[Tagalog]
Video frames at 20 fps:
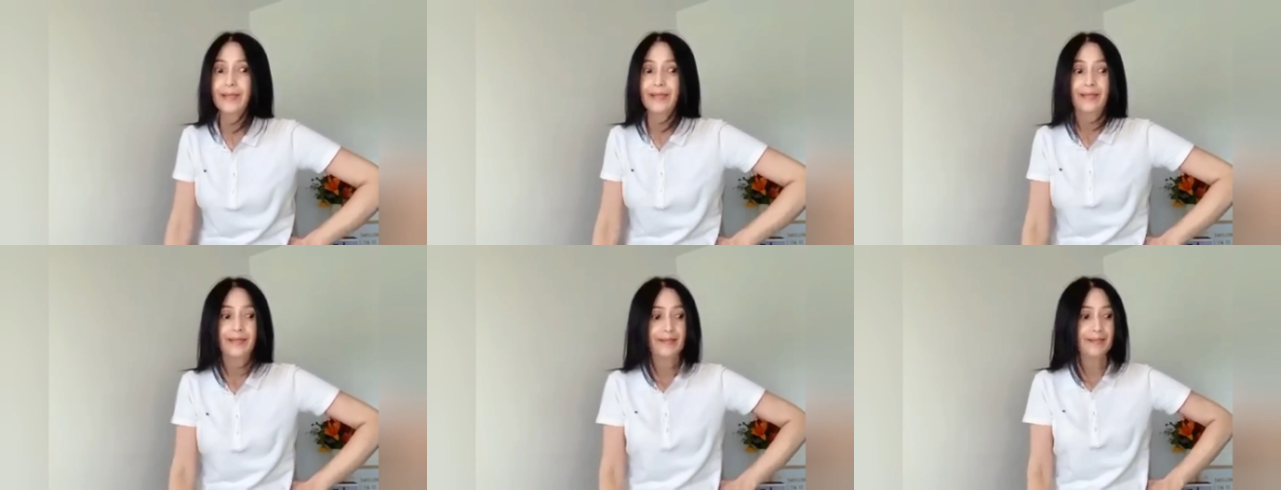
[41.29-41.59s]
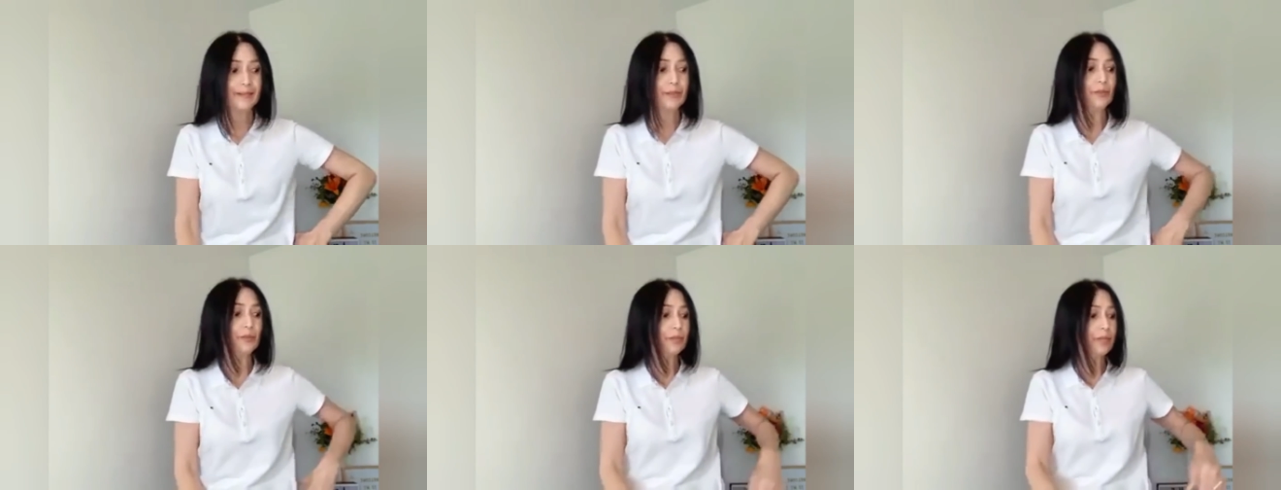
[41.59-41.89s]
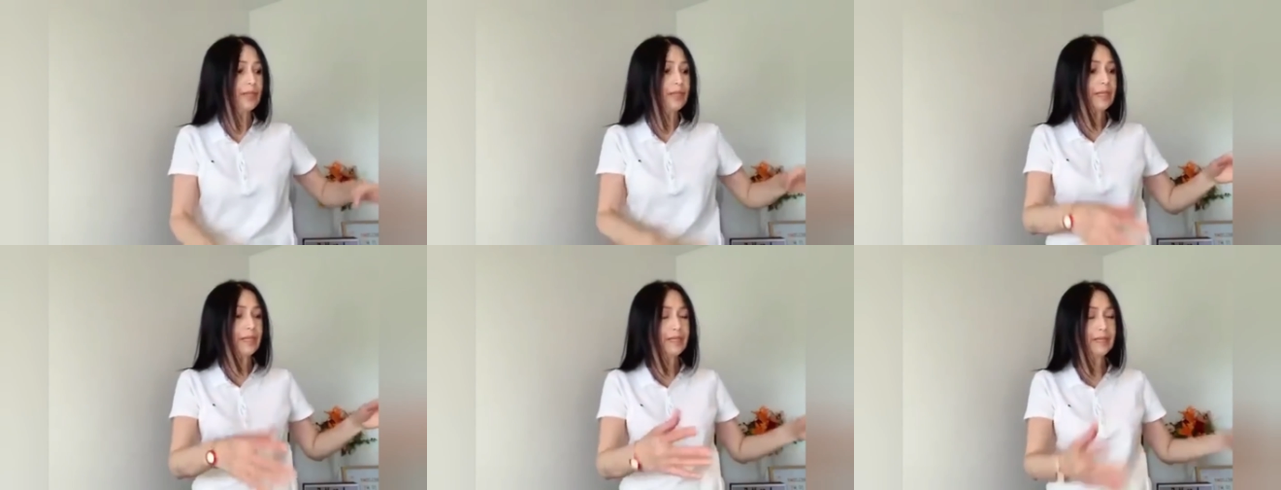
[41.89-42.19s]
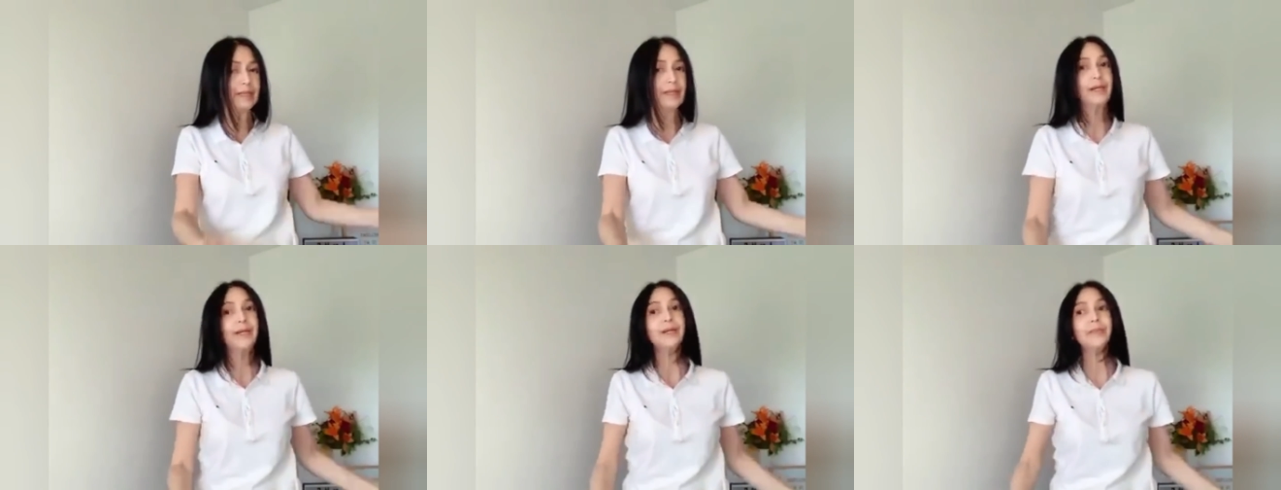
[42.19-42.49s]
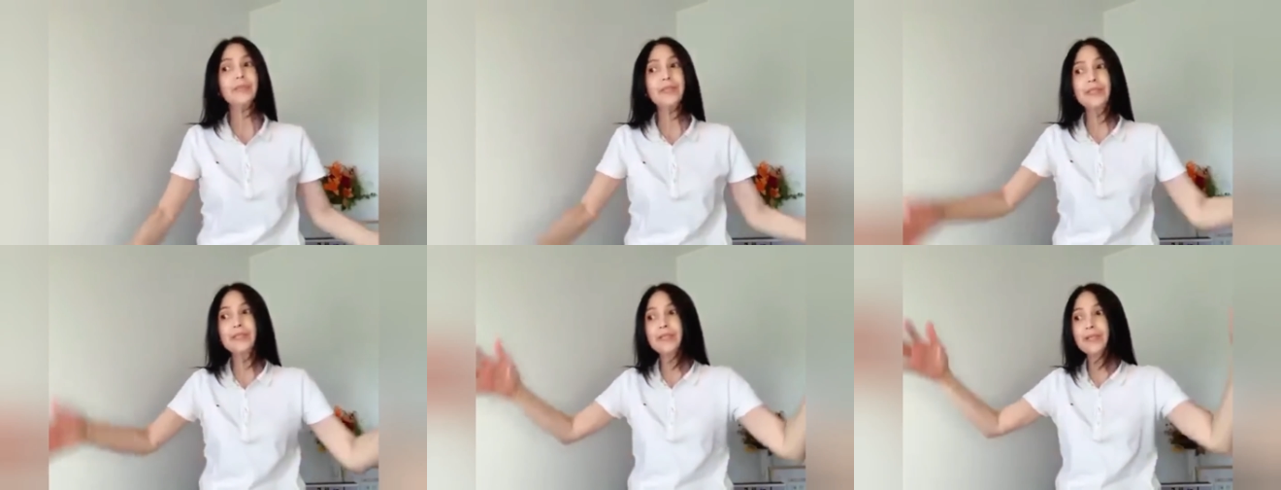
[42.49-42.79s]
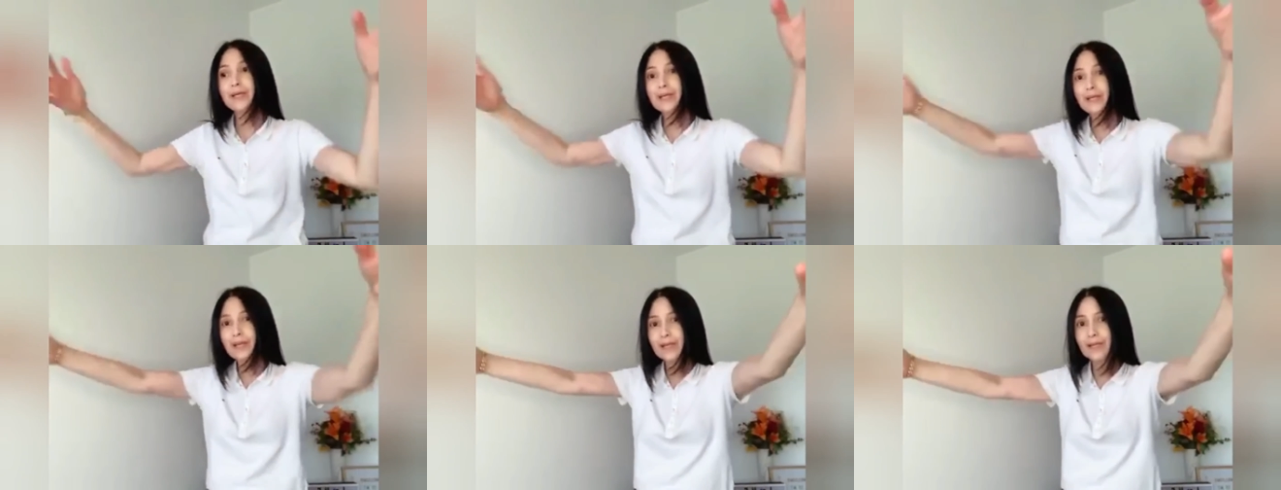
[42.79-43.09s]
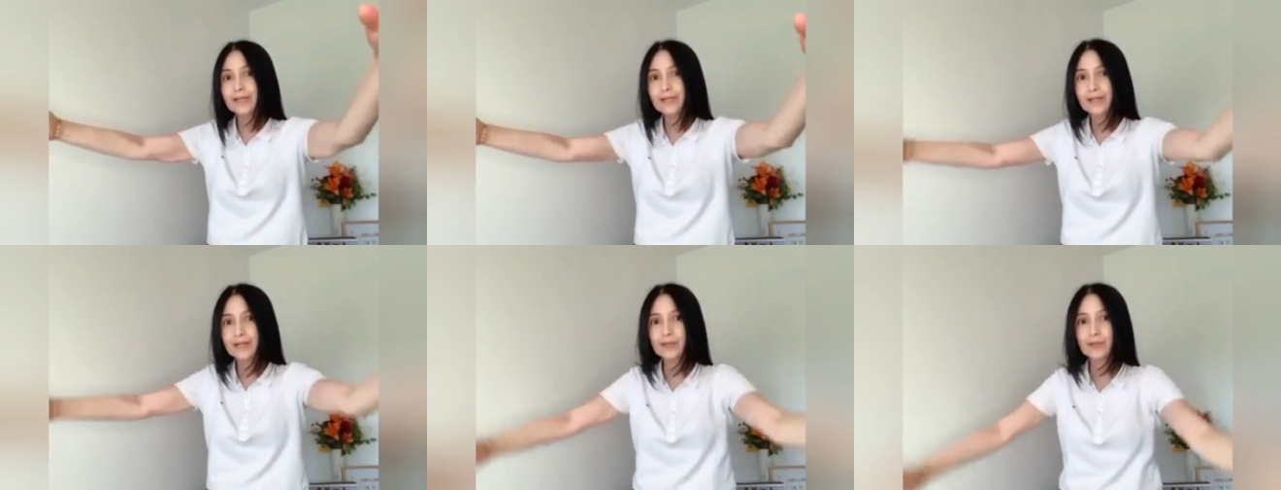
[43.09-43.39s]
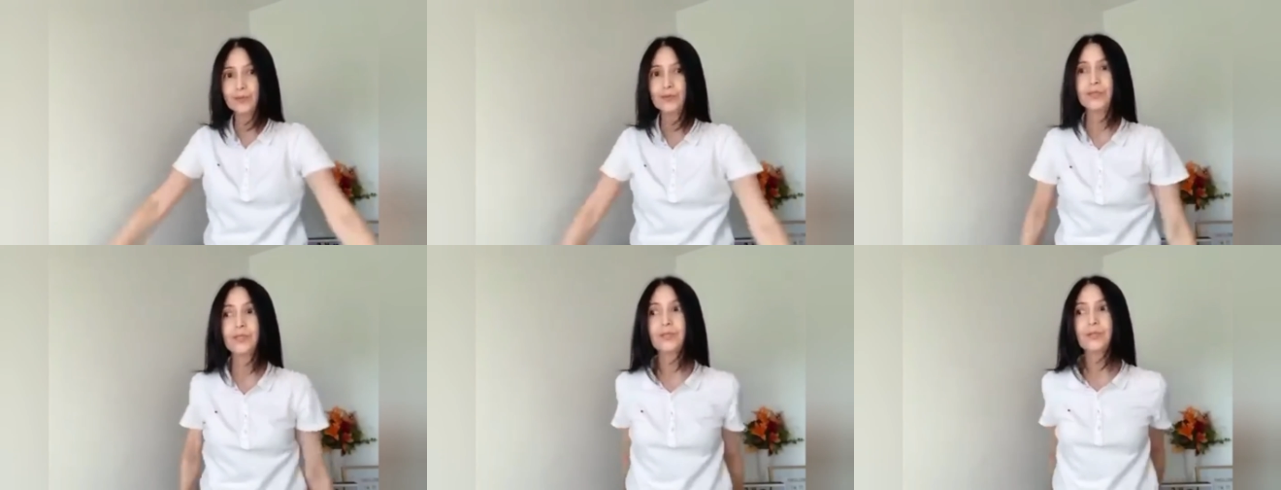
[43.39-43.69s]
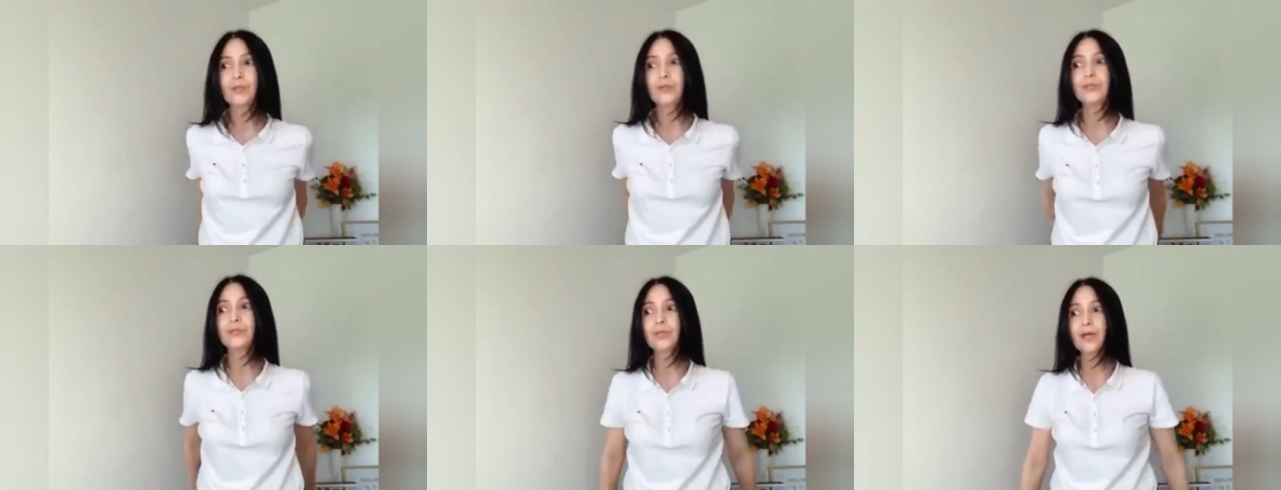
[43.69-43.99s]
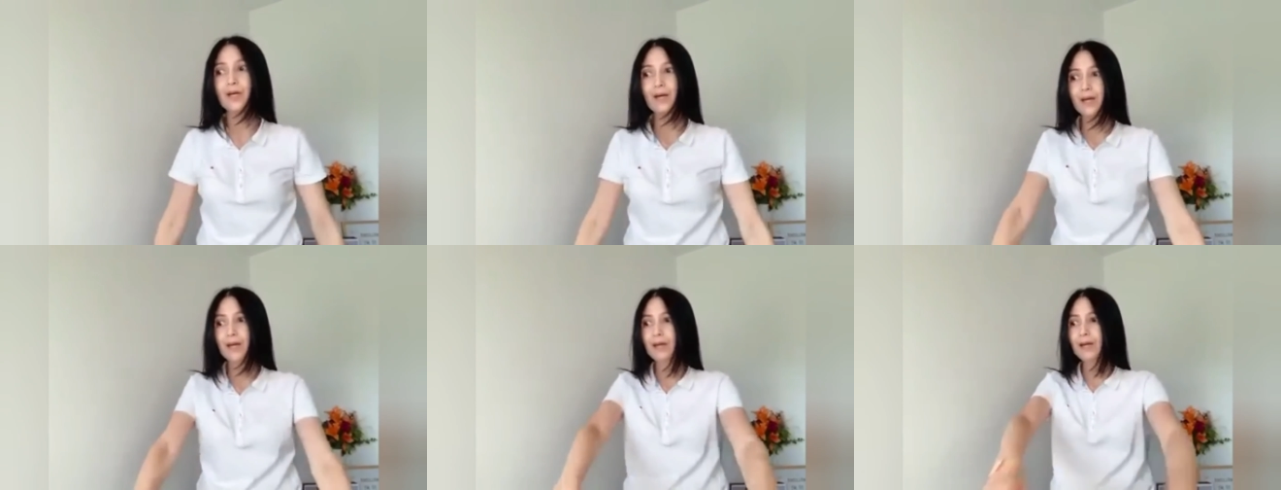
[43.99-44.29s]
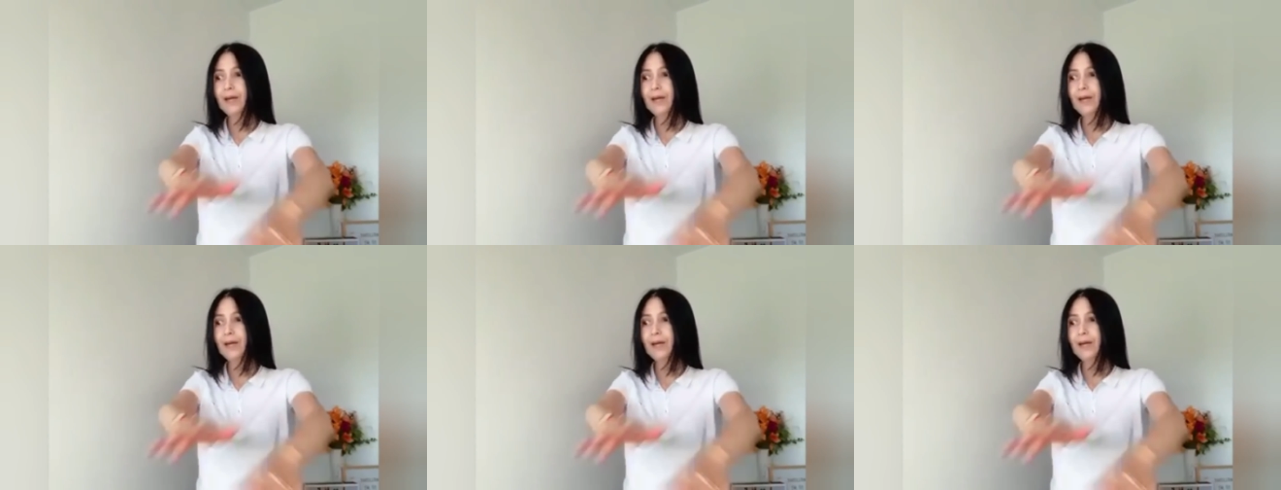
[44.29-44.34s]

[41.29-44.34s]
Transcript: Nitong maliit na cabinet na ilalagay ko dito sa